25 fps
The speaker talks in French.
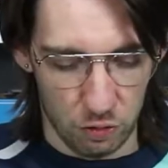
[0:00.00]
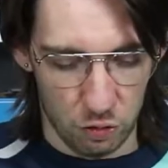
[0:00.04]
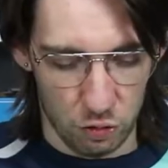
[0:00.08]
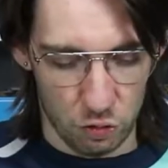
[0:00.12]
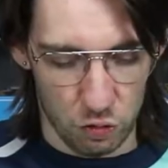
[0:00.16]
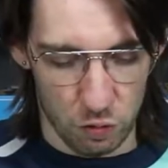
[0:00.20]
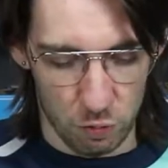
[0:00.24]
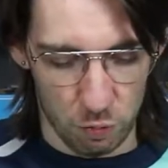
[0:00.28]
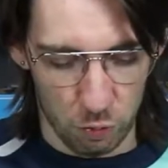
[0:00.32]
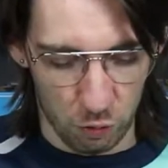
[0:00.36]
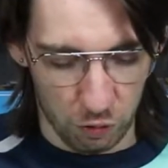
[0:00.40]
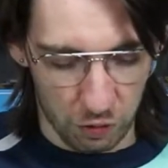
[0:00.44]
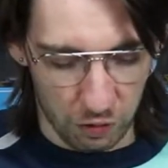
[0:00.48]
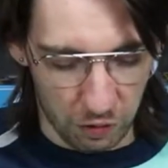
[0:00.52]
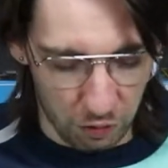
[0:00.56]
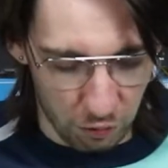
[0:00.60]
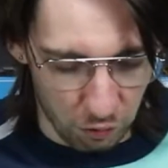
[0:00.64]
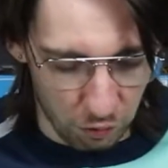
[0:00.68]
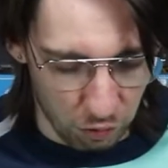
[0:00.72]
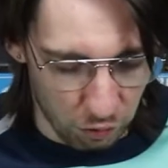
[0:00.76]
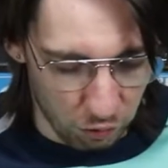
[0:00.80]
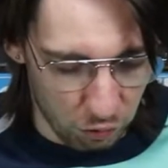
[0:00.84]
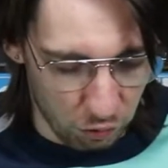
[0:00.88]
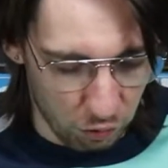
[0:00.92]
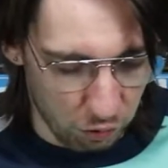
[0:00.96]
Je vais le monter
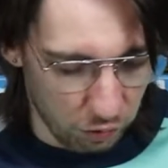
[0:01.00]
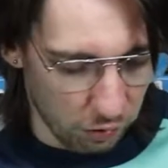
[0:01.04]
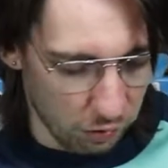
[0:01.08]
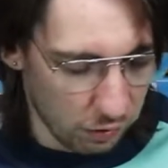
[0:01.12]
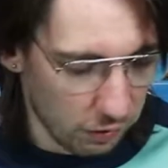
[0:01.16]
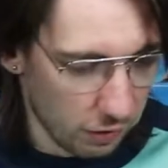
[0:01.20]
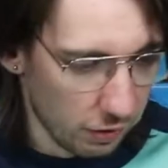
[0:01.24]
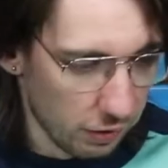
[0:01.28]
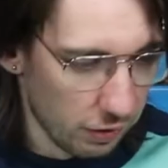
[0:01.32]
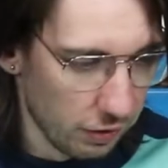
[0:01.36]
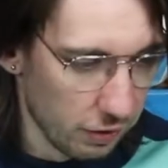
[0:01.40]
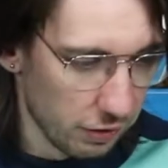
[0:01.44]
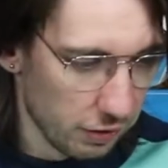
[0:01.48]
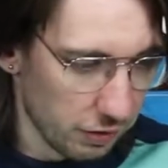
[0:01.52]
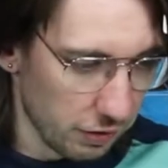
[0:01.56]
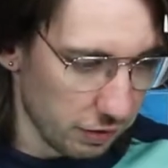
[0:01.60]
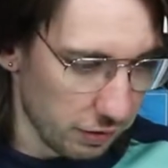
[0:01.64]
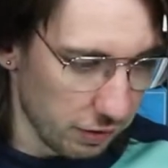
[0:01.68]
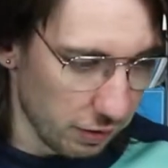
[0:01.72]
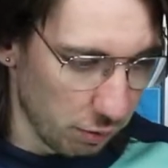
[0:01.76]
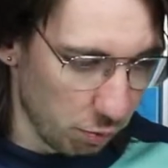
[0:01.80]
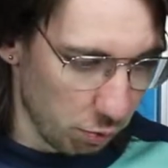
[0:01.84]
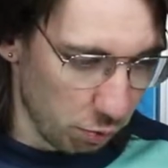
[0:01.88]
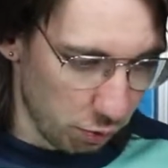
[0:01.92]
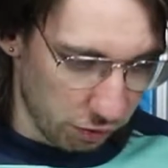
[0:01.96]
devant vous, ce
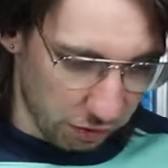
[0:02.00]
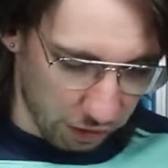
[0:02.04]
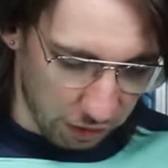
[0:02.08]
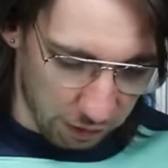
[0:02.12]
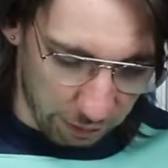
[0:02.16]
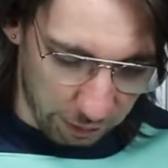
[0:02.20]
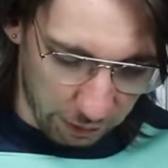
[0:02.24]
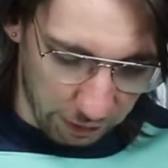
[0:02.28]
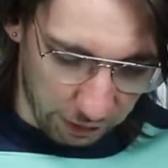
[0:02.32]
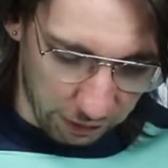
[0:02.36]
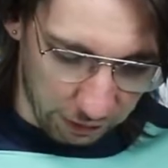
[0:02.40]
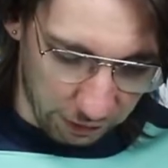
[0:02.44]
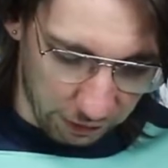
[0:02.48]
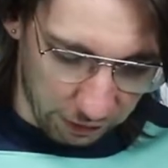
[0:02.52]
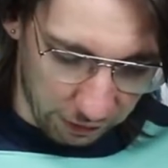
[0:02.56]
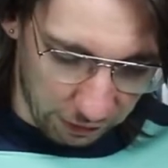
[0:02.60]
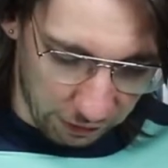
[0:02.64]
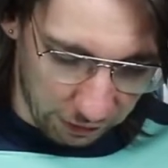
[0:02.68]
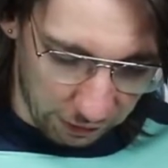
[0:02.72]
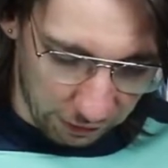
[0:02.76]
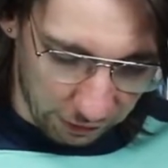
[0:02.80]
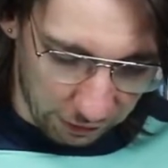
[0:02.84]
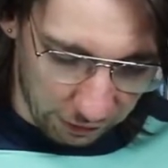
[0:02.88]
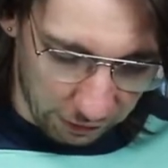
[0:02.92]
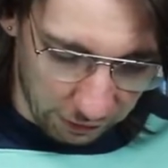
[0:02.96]
sera plus simple.
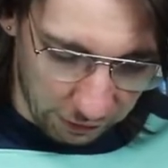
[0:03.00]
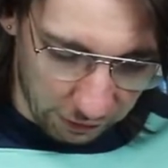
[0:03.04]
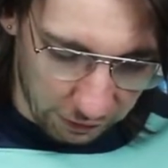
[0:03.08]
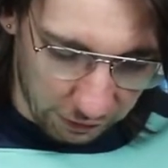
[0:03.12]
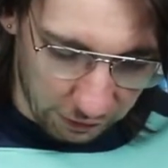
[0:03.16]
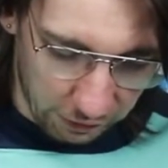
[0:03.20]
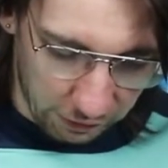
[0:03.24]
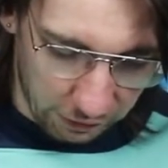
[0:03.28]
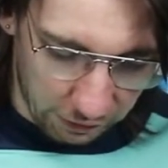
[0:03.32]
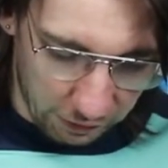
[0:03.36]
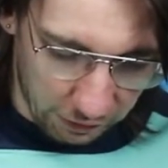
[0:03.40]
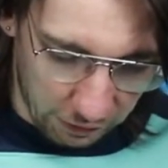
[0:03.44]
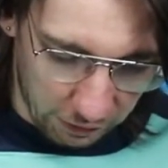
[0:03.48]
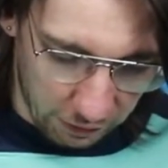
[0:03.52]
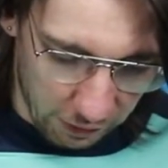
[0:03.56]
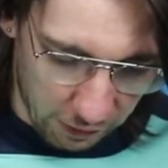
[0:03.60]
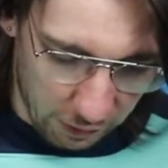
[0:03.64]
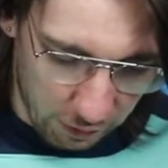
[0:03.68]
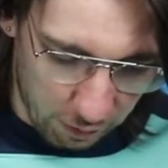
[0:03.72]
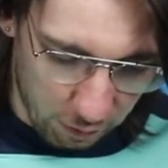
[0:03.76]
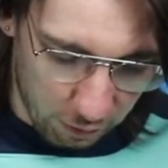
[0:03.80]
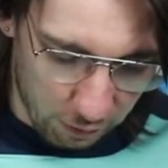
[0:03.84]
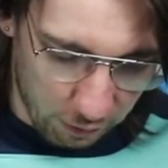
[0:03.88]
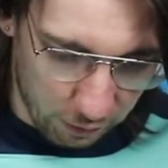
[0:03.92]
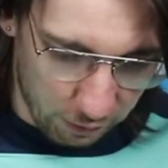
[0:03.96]

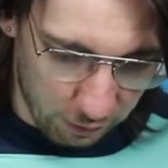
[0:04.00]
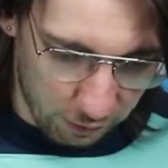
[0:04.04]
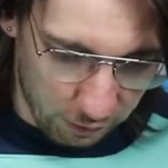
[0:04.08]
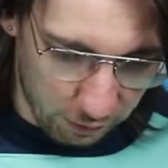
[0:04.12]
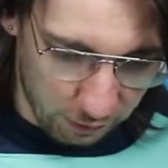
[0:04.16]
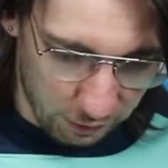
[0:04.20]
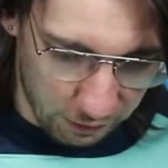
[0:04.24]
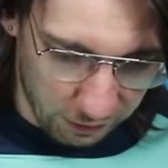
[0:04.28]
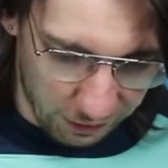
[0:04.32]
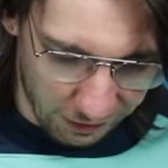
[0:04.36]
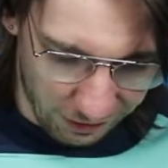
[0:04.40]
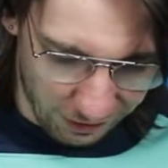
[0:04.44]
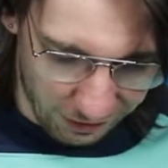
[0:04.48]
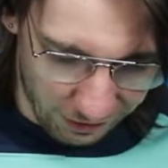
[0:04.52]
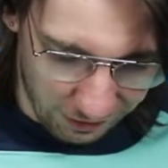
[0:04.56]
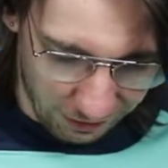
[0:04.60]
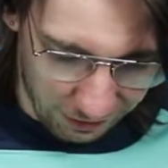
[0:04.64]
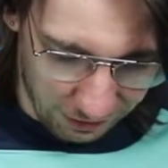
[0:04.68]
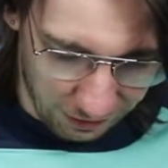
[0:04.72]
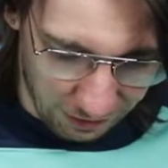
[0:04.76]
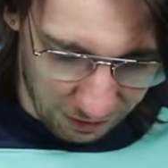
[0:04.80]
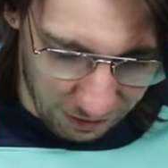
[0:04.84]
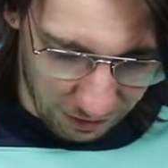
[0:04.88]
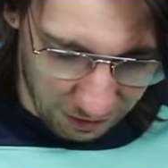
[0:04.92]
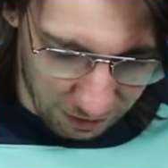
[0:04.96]
Hop, donc
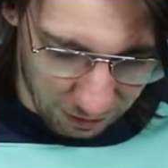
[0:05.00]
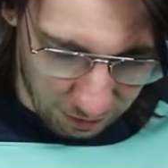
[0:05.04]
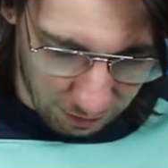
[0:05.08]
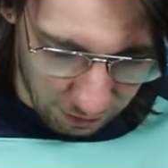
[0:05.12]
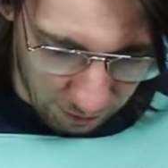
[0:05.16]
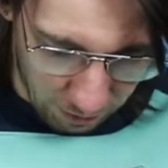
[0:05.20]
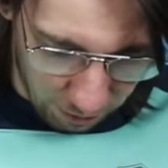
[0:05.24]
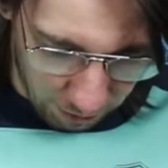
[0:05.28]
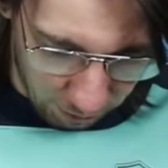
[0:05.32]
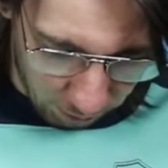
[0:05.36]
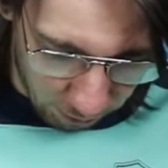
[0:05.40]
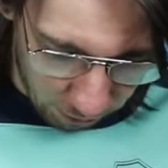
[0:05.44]
on a un